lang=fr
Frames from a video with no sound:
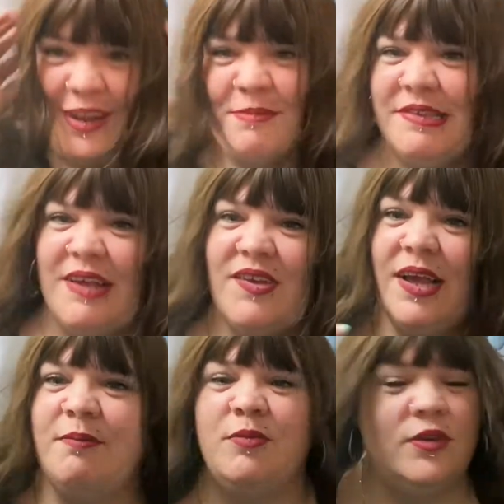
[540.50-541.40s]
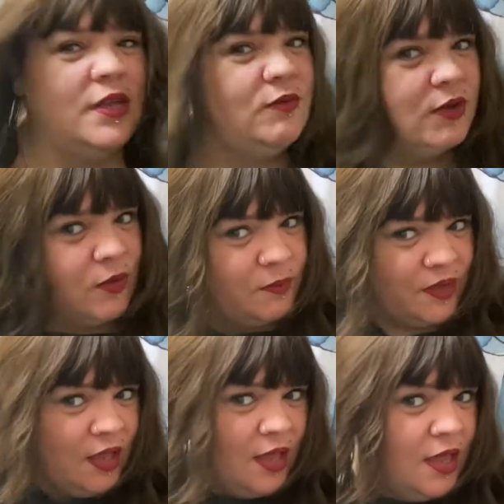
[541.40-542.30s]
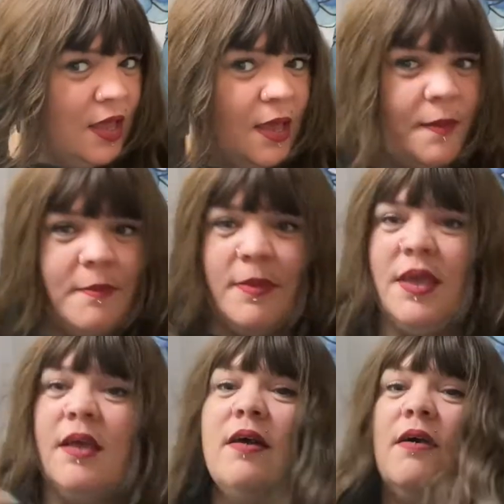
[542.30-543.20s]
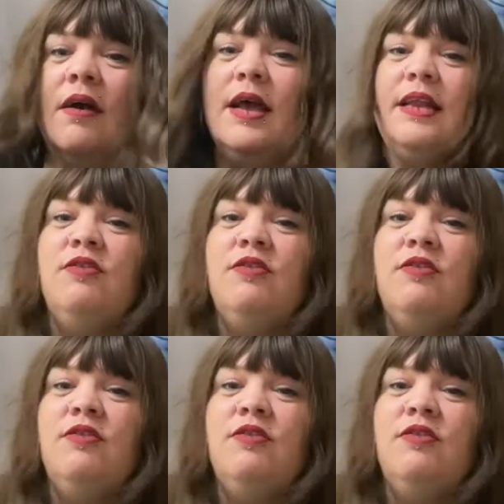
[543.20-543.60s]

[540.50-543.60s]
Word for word: mets, ce sera avec un bonnet ou un truc comme ça. Mais euh, elle est